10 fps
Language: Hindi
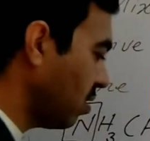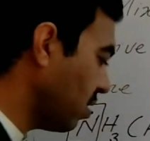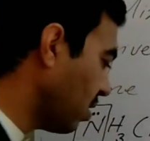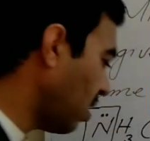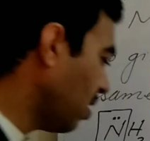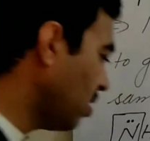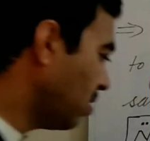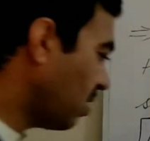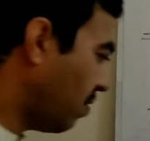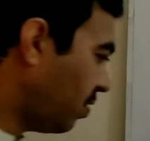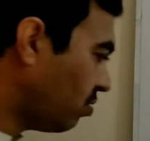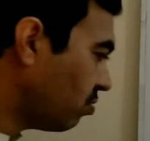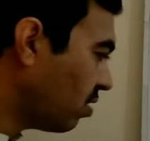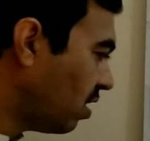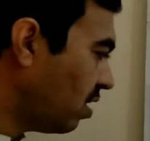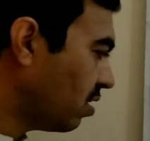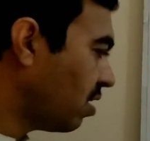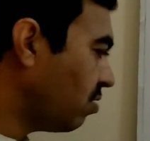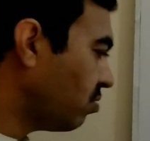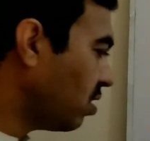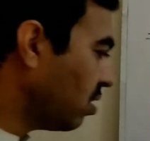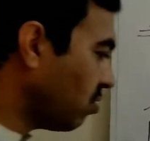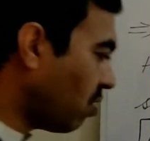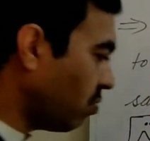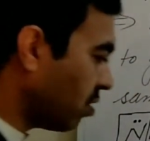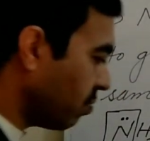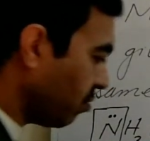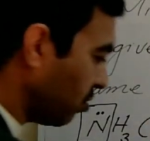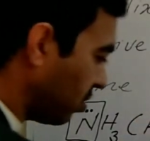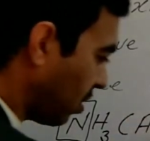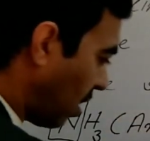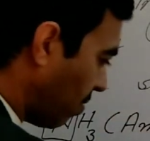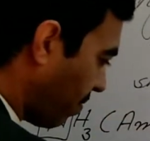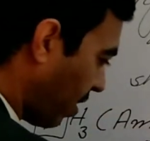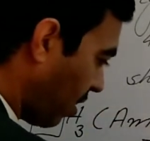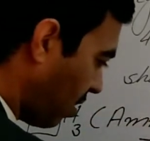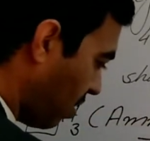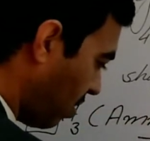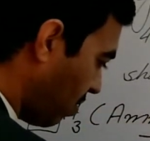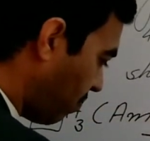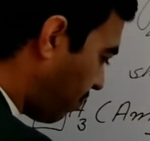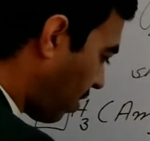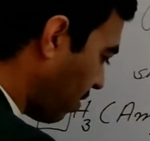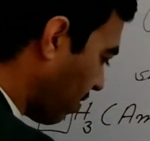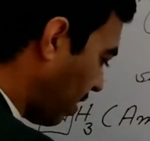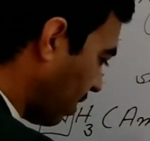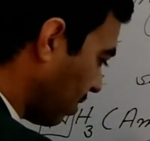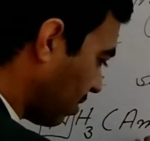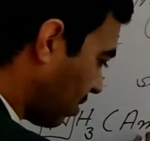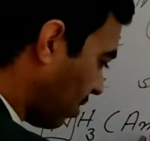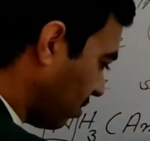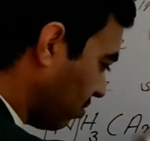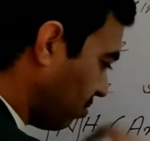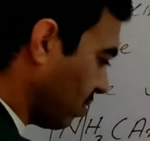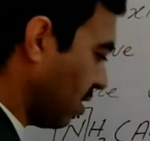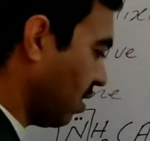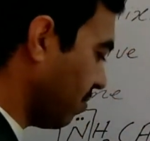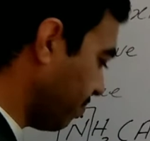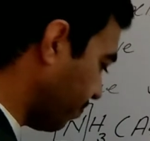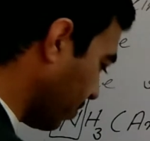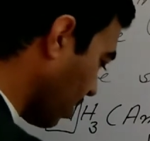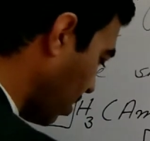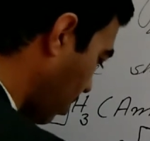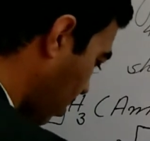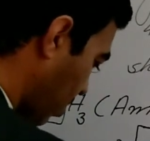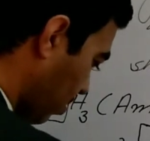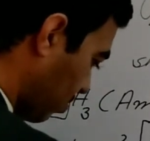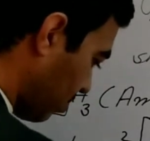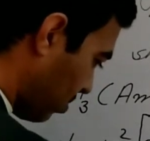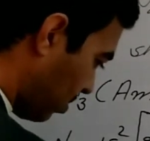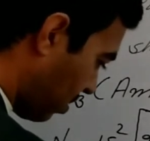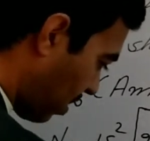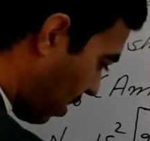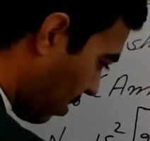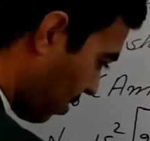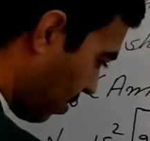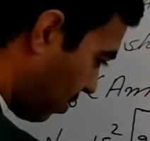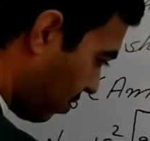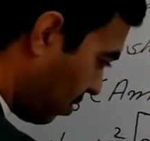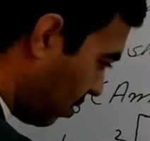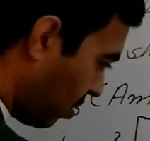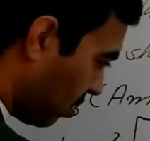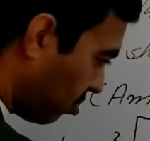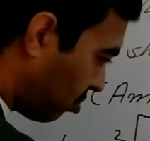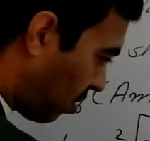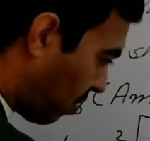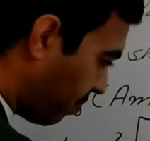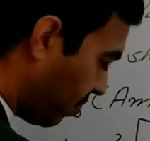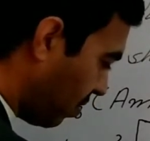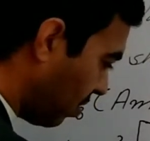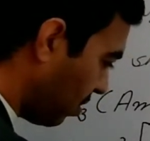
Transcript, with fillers: ठीक है सेवन टोटल इलेक्ट्रॉन होते हैं तो आउटर मोस्ट शेल में फाइव इलेक्ट्रॉन्स हो गए ठीक है तो अब